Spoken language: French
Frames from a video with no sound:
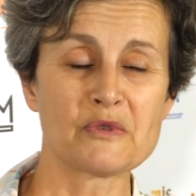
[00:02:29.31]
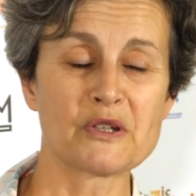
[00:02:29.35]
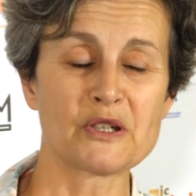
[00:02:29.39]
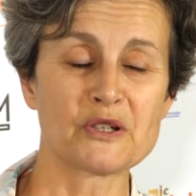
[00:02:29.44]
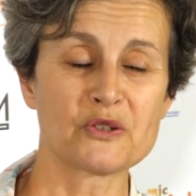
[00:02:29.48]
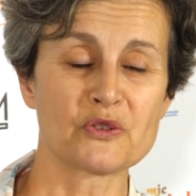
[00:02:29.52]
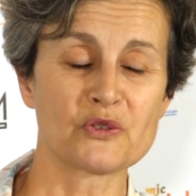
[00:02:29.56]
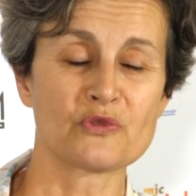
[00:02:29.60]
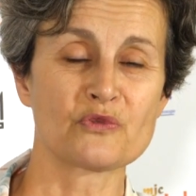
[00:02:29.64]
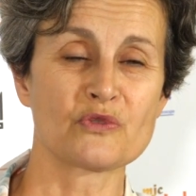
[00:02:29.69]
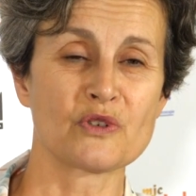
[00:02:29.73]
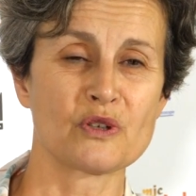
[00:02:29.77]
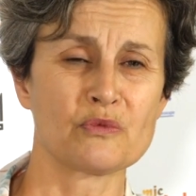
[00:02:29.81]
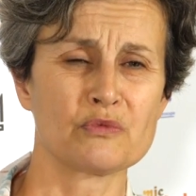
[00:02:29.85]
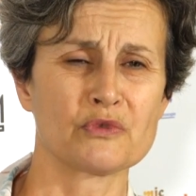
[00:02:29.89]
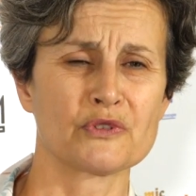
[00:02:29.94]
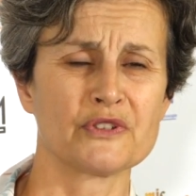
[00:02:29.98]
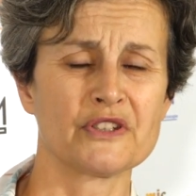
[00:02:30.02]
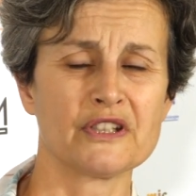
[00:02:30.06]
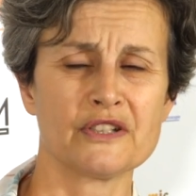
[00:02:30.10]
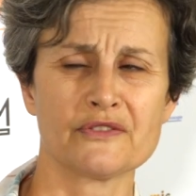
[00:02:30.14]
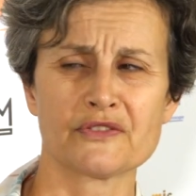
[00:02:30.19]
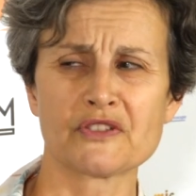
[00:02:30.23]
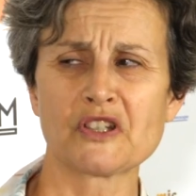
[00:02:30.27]
quelquefois, pour
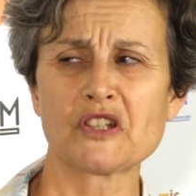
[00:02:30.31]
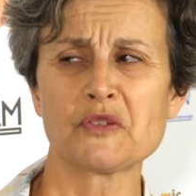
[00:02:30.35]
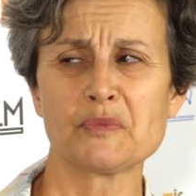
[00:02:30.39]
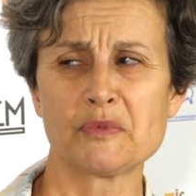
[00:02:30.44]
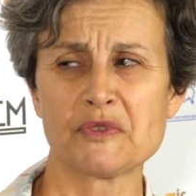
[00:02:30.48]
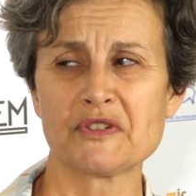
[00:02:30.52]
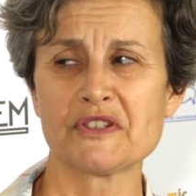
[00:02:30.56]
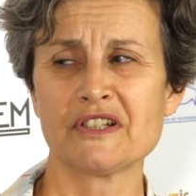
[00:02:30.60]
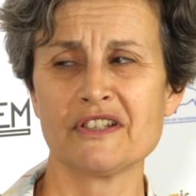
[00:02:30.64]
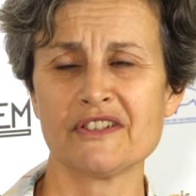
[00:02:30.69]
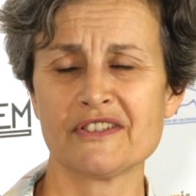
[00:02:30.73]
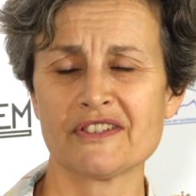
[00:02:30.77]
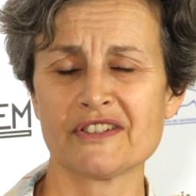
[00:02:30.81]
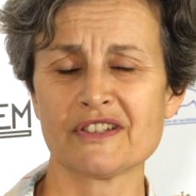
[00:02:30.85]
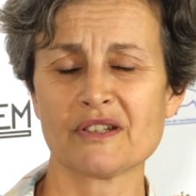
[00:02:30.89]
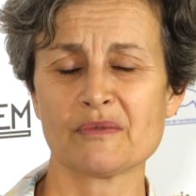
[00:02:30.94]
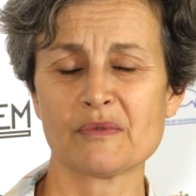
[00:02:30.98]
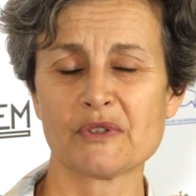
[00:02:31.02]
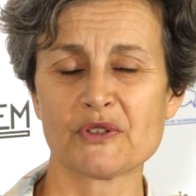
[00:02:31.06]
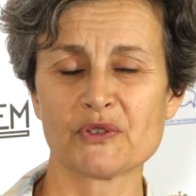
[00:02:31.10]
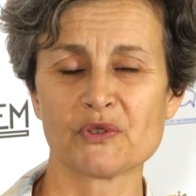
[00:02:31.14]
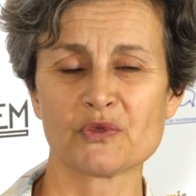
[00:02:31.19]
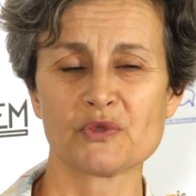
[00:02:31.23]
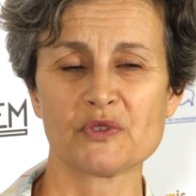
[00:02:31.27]
des livres très spécialisés,
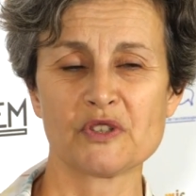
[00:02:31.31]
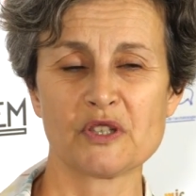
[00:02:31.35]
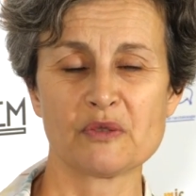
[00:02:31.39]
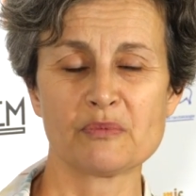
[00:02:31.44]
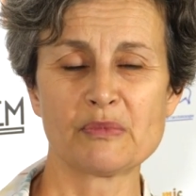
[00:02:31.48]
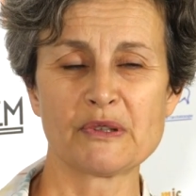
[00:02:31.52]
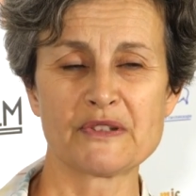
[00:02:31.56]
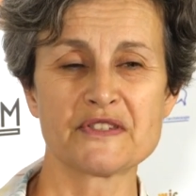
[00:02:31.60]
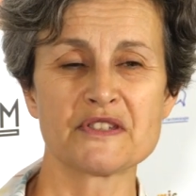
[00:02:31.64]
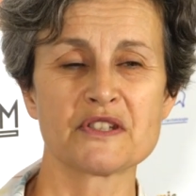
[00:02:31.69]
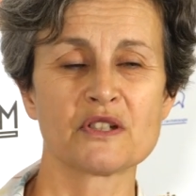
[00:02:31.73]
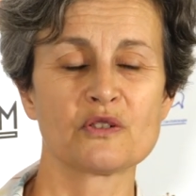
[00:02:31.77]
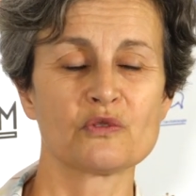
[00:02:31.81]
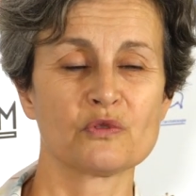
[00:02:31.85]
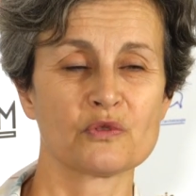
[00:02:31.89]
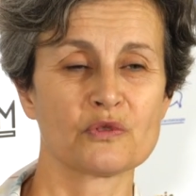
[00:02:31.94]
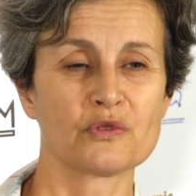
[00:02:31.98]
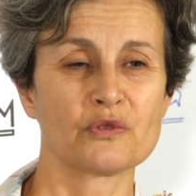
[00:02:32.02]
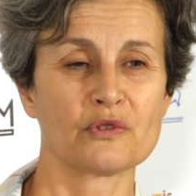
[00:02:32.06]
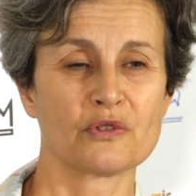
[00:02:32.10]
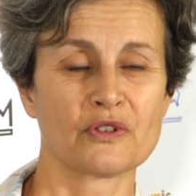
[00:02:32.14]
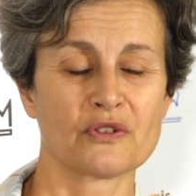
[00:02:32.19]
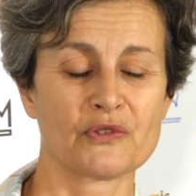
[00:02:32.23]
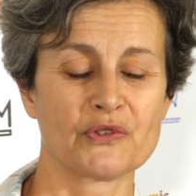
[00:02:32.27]
Amazon n'est pas si
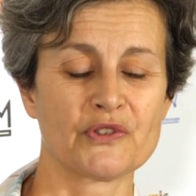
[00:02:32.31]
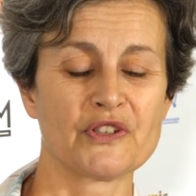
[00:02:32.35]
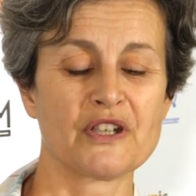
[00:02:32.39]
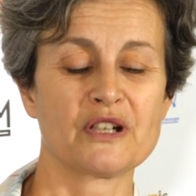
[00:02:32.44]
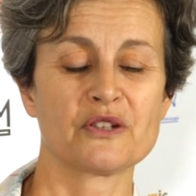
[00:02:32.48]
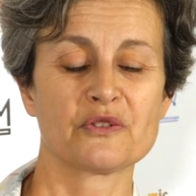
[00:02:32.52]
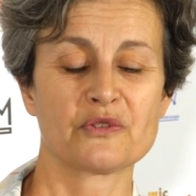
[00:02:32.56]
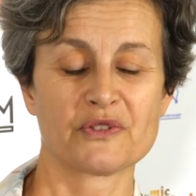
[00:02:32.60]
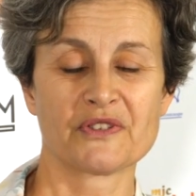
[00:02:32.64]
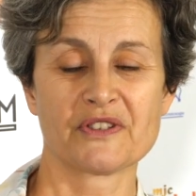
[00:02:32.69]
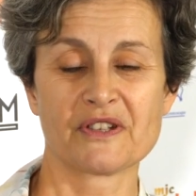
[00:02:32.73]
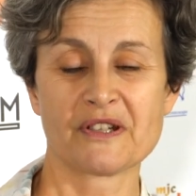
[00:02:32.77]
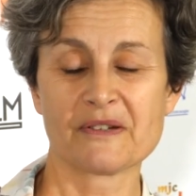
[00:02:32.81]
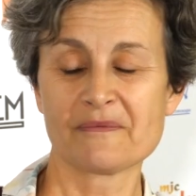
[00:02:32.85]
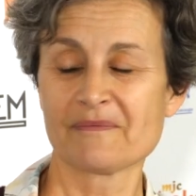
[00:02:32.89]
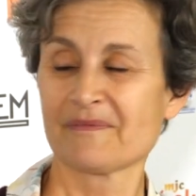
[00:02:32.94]
concurrentiel que ça.